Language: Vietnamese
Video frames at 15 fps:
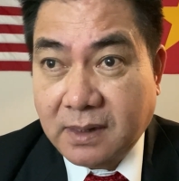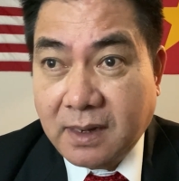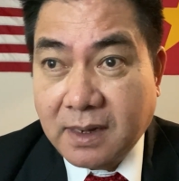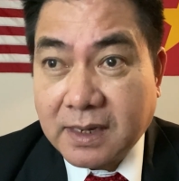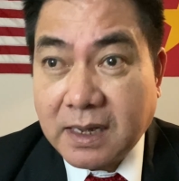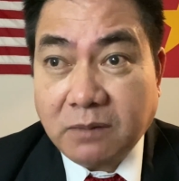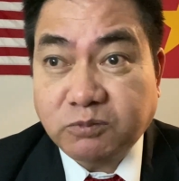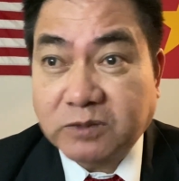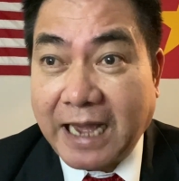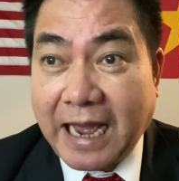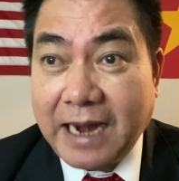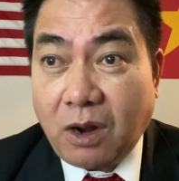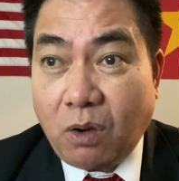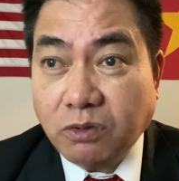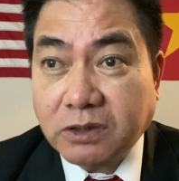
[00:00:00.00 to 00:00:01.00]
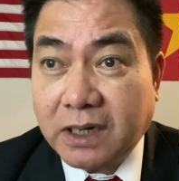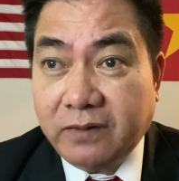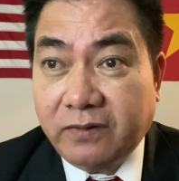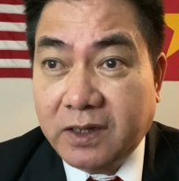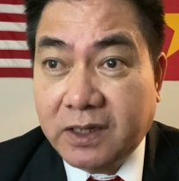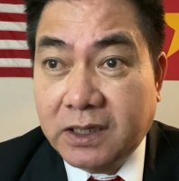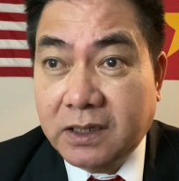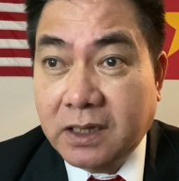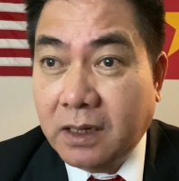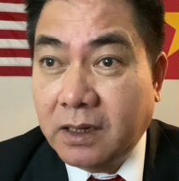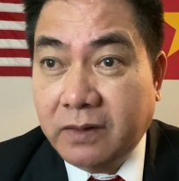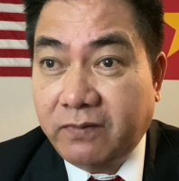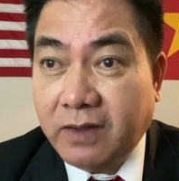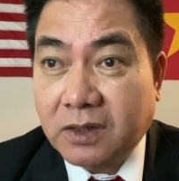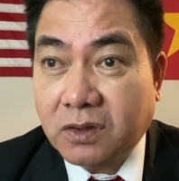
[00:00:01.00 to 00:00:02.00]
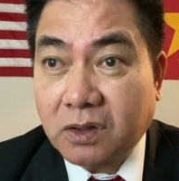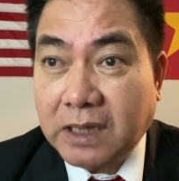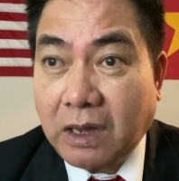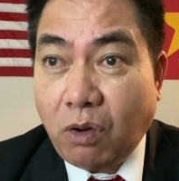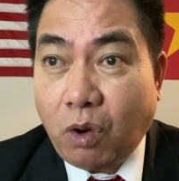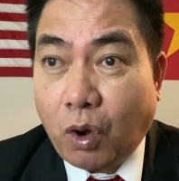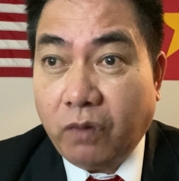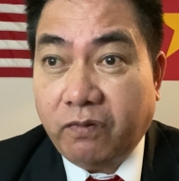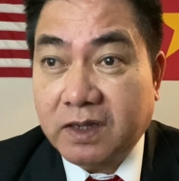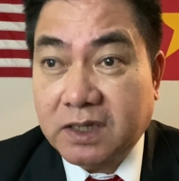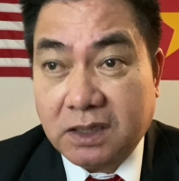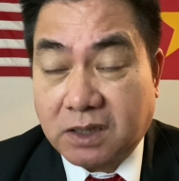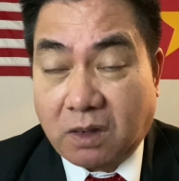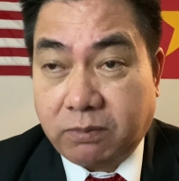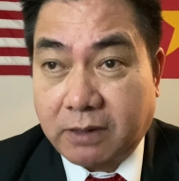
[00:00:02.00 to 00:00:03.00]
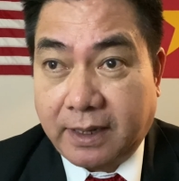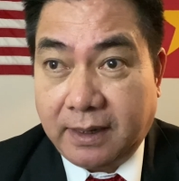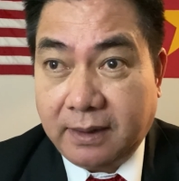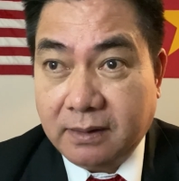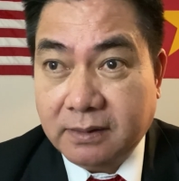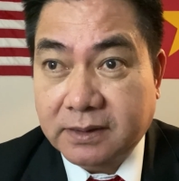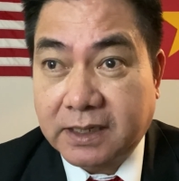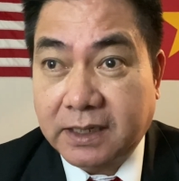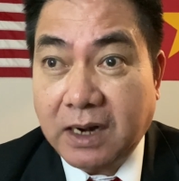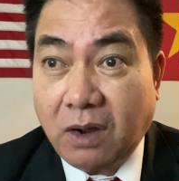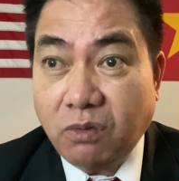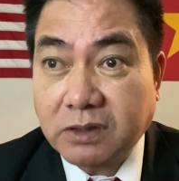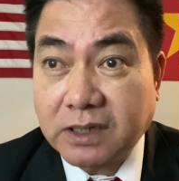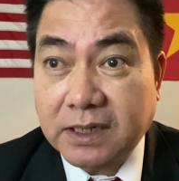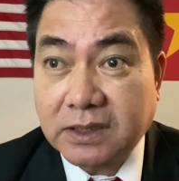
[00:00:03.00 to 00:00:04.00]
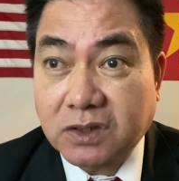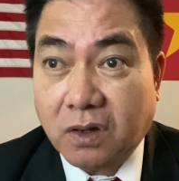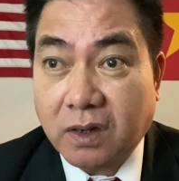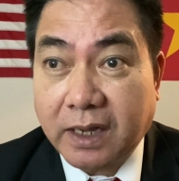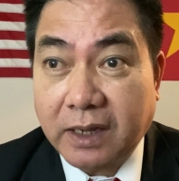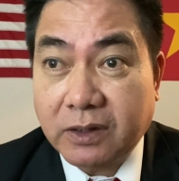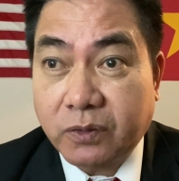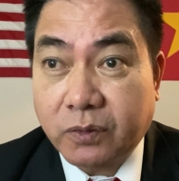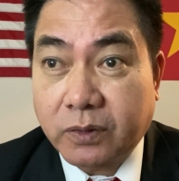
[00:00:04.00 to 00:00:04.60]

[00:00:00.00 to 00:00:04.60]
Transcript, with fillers: các ông chả đấu tranh gì gì về cho giáo hội và dân tộc cả chỉ đấu tranh cho cái,